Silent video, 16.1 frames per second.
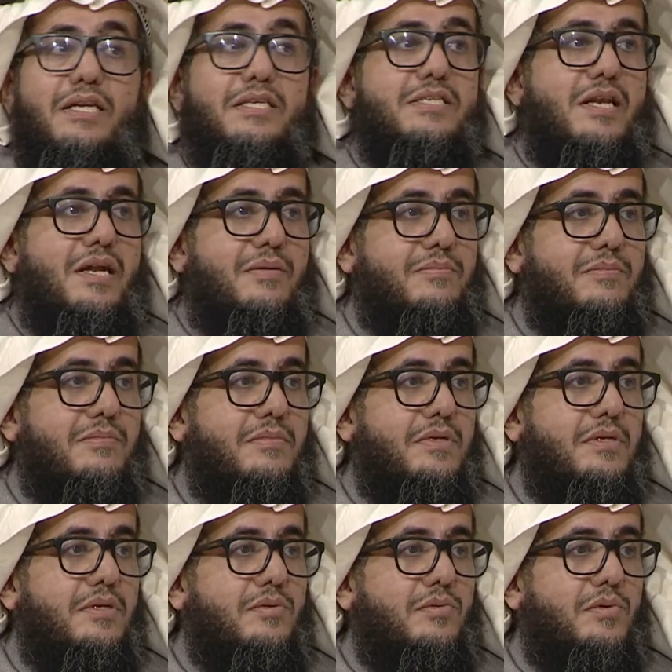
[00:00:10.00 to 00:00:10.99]
الإسلام
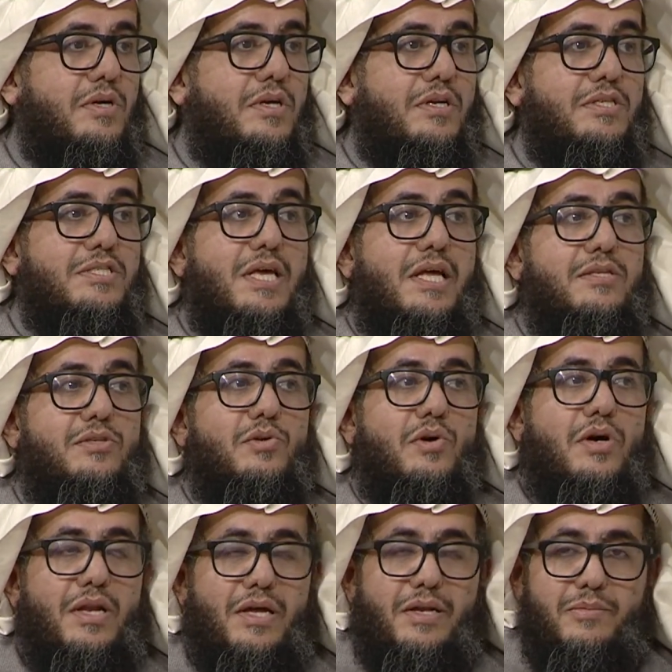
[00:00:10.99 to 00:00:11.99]
وهي رسالة
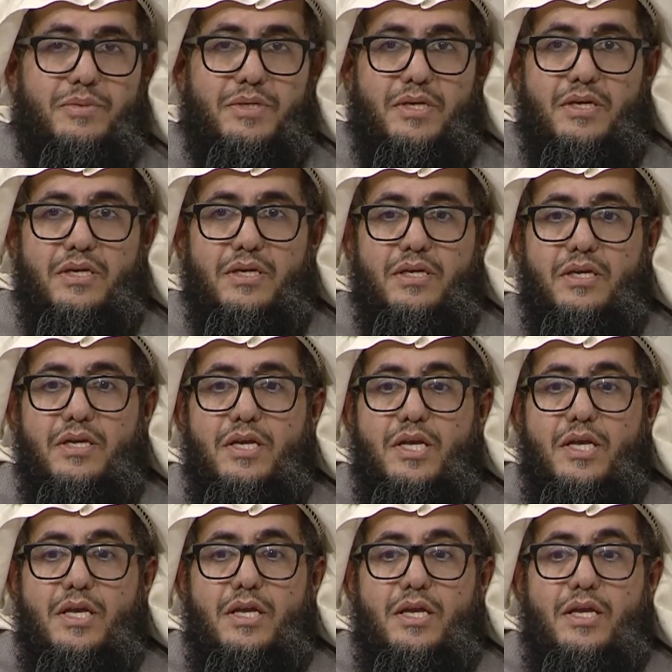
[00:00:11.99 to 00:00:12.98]
اللغة العربية
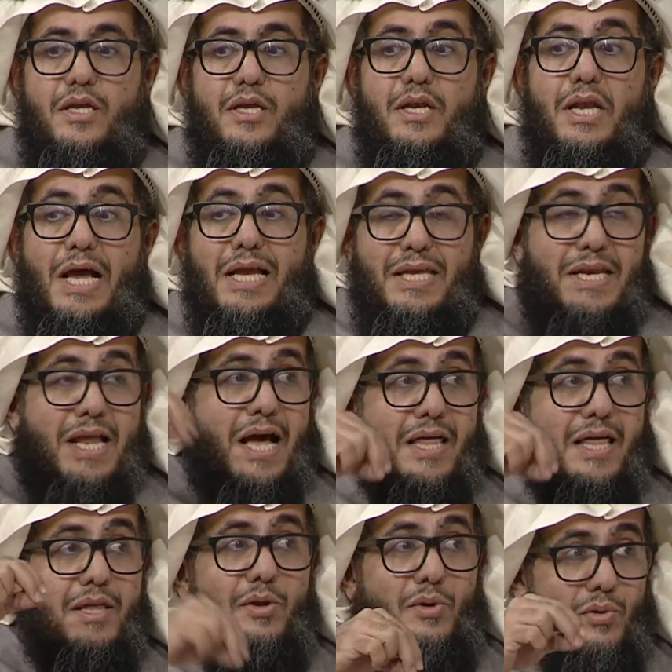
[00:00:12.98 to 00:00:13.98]
لكن
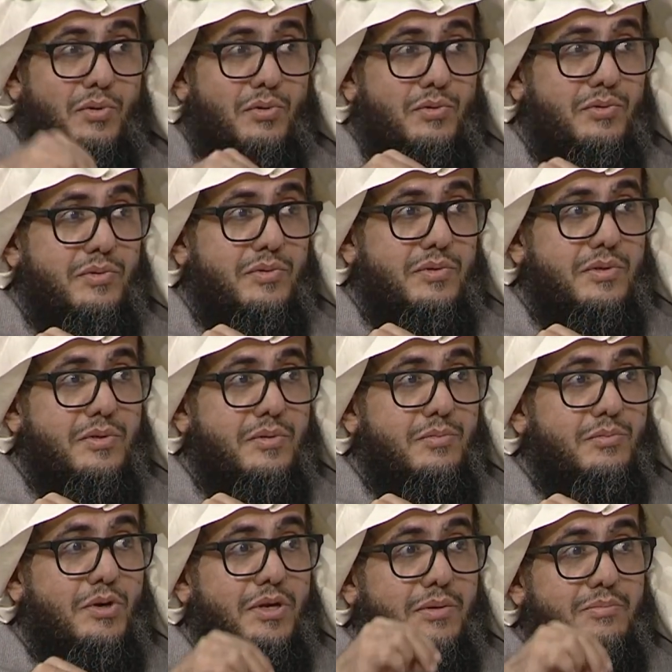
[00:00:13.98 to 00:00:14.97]
هذا العضو
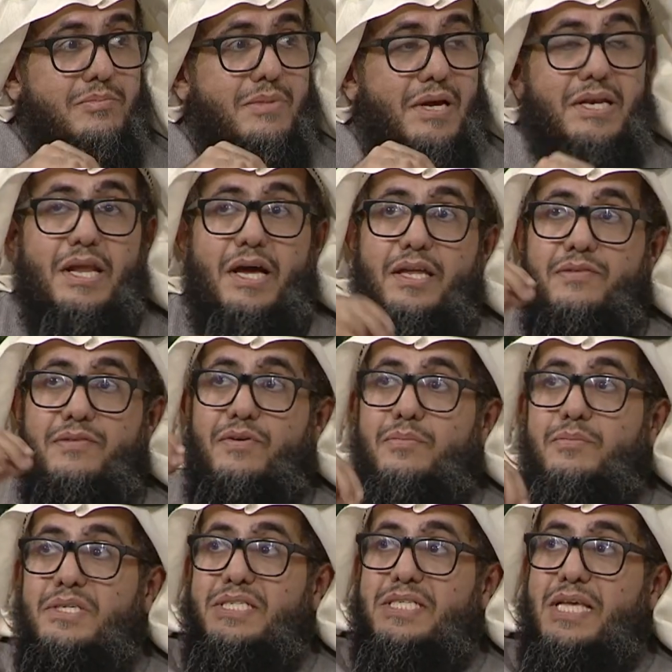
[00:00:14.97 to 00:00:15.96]
مهم أن نعرف
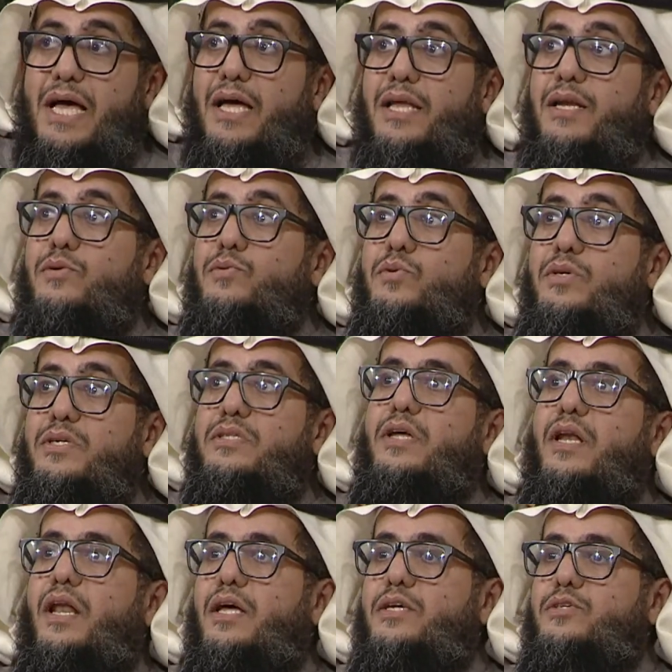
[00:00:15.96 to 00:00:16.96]
ميزانه
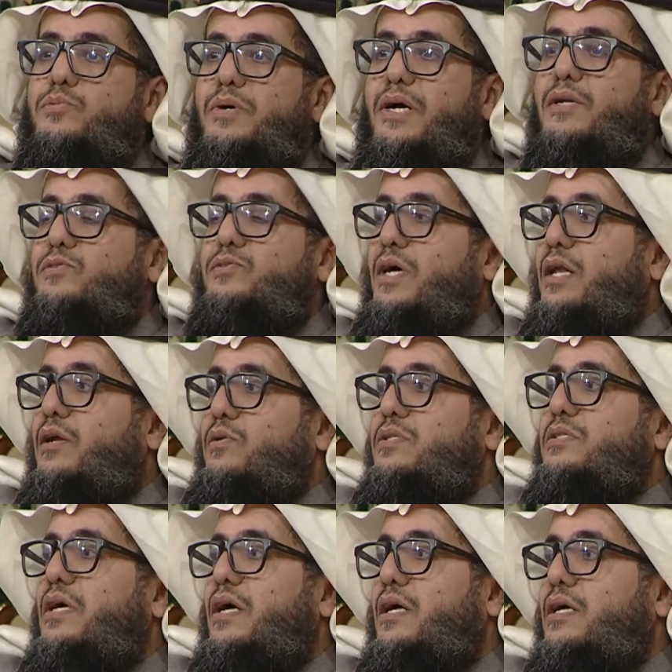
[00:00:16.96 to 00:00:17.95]
عند الله سبحانه وتعالى
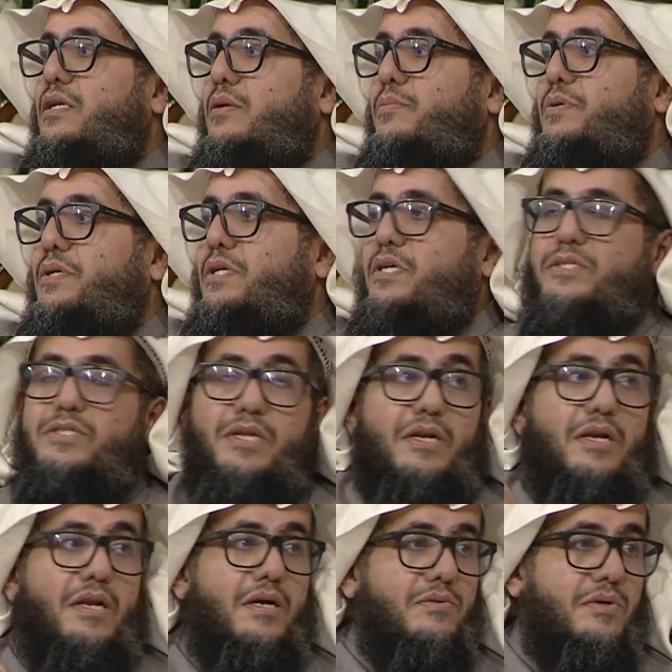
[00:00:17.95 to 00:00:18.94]
وعند نبيه
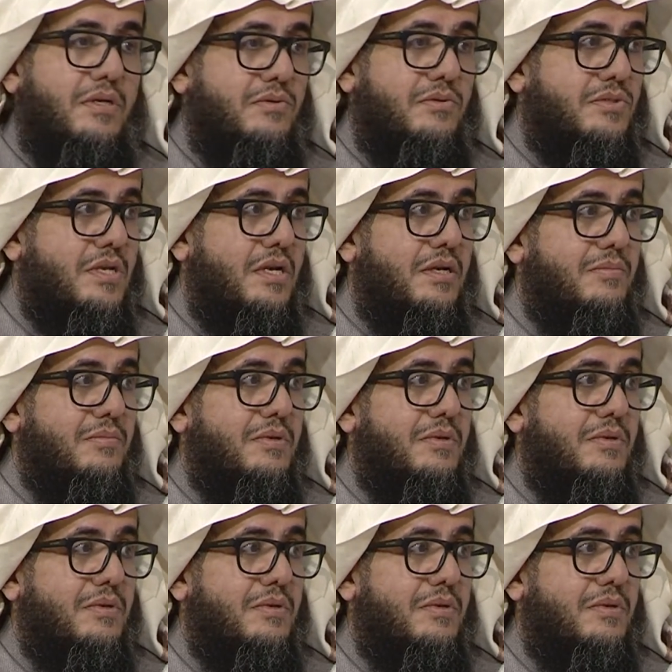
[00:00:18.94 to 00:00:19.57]
صلى الله عليه وسلم